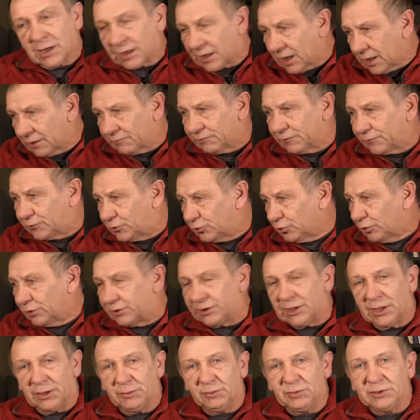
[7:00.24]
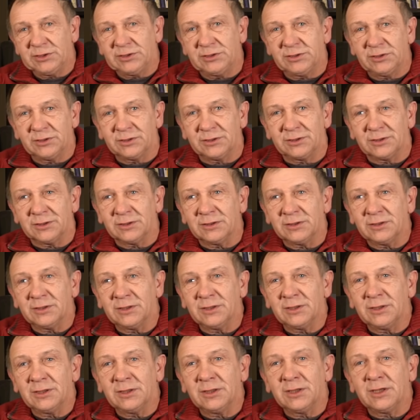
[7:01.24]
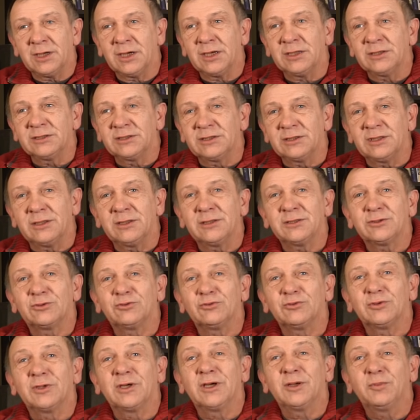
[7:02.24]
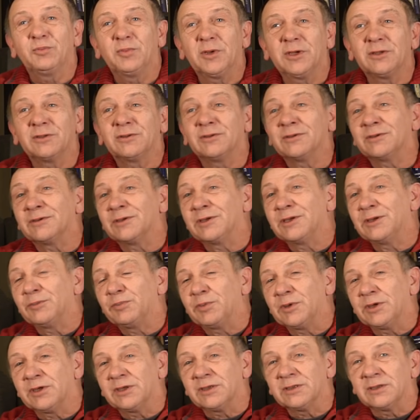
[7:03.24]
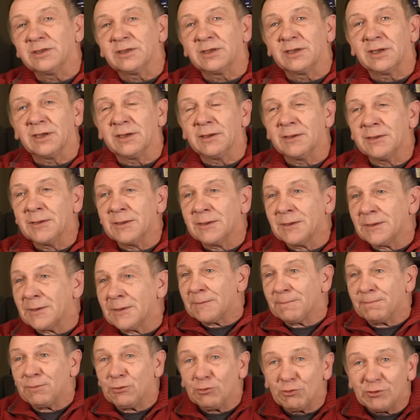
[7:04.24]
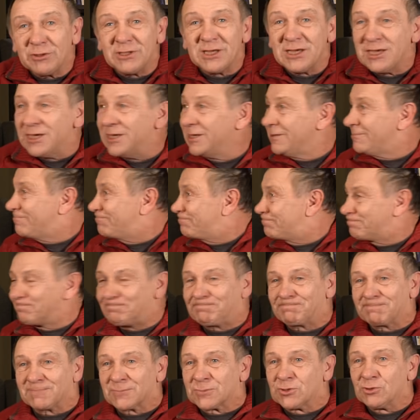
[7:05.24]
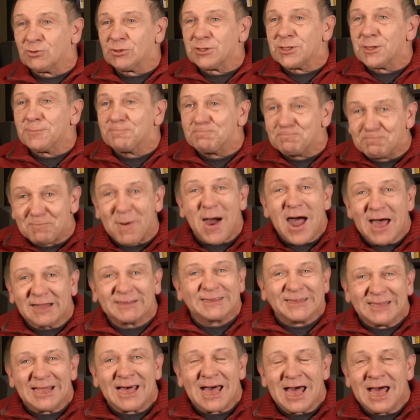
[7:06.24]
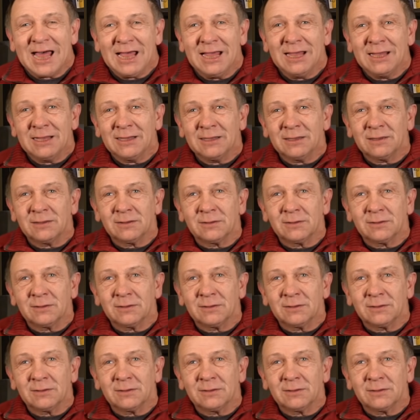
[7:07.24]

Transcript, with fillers: Как вы все это объясните? А из зала суда опять реплика такая. Ну не, ну не падла!